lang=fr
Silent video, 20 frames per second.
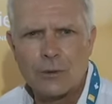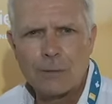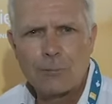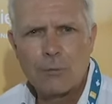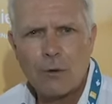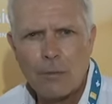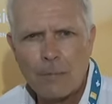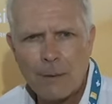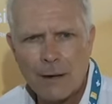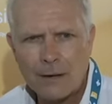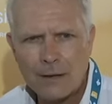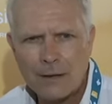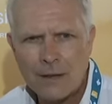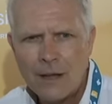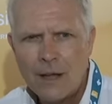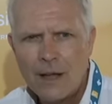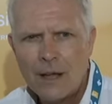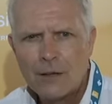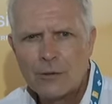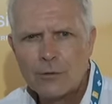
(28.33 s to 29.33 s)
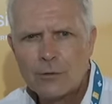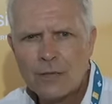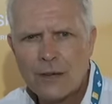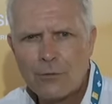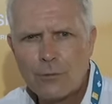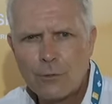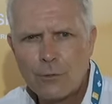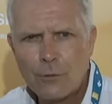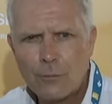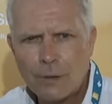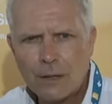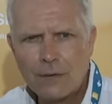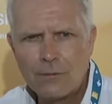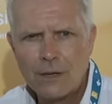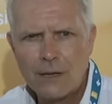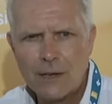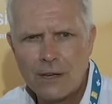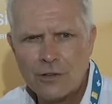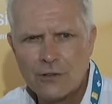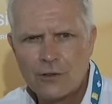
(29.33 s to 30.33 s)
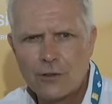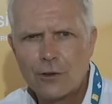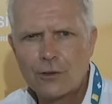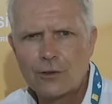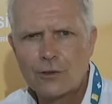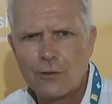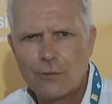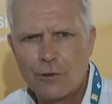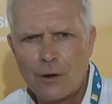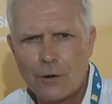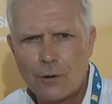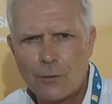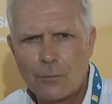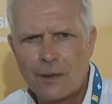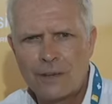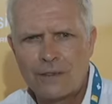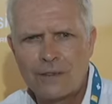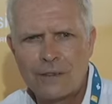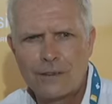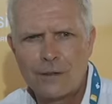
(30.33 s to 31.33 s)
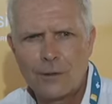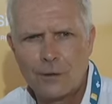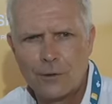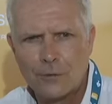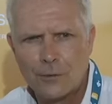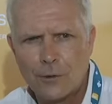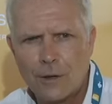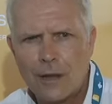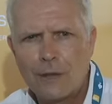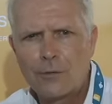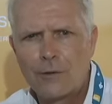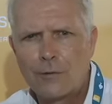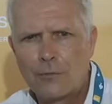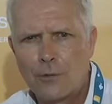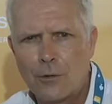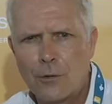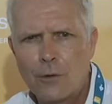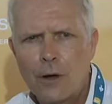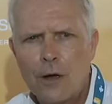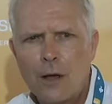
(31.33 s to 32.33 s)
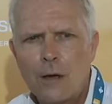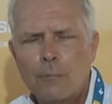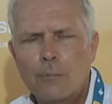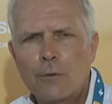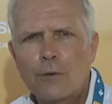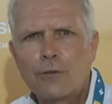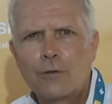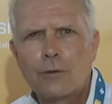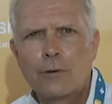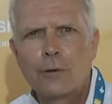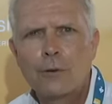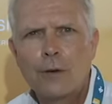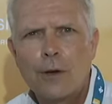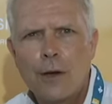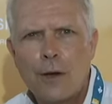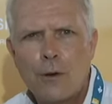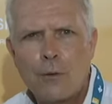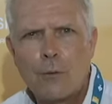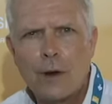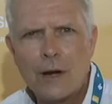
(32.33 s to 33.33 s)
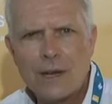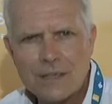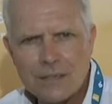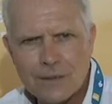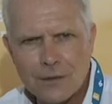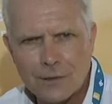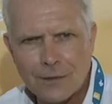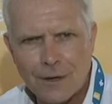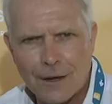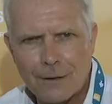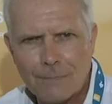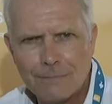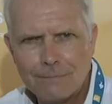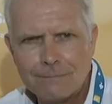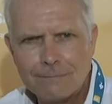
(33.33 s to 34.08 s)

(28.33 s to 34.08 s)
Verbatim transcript: Et pour en parler, nous avons le privilège de recevoir le président de la FIFO, Monsieur Wallace Cotra.